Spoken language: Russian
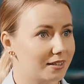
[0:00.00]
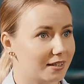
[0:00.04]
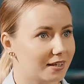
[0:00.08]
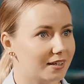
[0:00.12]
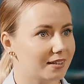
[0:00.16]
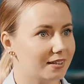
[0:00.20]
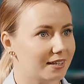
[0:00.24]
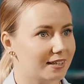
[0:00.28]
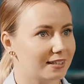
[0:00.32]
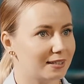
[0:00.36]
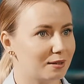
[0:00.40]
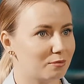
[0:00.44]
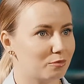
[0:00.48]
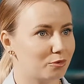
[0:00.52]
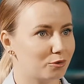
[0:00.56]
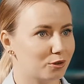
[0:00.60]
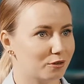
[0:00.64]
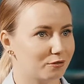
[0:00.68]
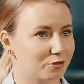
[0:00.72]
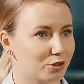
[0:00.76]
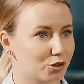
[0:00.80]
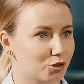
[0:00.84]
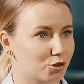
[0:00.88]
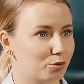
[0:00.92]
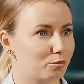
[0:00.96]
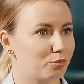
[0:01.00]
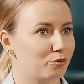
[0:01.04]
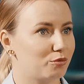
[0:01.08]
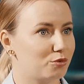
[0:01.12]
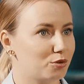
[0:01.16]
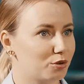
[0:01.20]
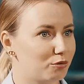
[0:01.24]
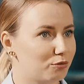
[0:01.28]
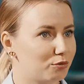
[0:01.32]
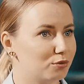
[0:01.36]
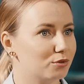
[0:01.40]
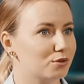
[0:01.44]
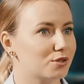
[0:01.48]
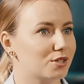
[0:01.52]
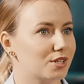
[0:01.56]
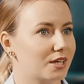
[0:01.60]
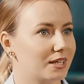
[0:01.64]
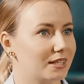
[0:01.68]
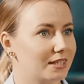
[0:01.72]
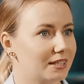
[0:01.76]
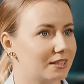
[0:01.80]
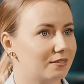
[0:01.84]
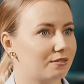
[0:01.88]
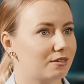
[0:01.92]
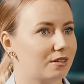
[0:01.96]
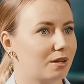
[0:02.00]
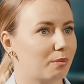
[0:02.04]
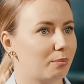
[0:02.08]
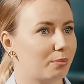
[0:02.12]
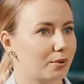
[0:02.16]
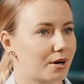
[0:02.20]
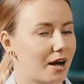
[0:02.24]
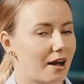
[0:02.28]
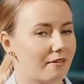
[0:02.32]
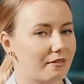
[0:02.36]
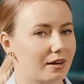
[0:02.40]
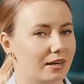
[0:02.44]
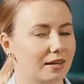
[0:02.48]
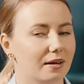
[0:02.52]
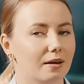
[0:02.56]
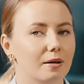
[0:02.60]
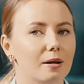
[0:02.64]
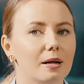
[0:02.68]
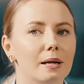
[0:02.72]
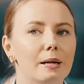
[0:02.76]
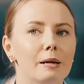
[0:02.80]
да, на этом уровне, чтобы все функционировало правильно.